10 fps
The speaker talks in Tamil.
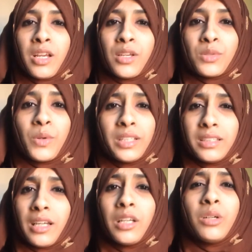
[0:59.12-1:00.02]
ஸோ இந்த
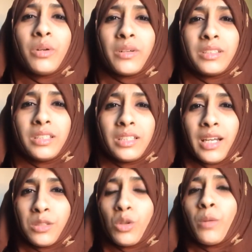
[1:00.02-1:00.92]
டெங்குவை வந்து
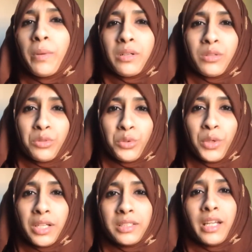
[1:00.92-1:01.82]
கண்ட்ரோல்
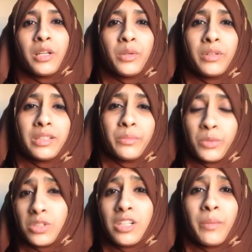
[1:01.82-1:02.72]
பண்ணுறதுக்கோ இல்லை டெங்குவை
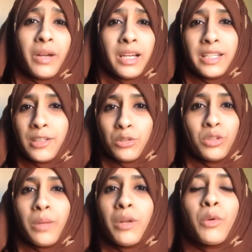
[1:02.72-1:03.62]
முற்றிலுமாக
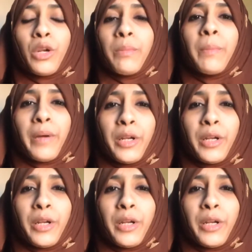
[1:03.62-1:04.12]
அழிக்கிறதுக்கும் நம்மளால் ஒன்றுமே பண்ண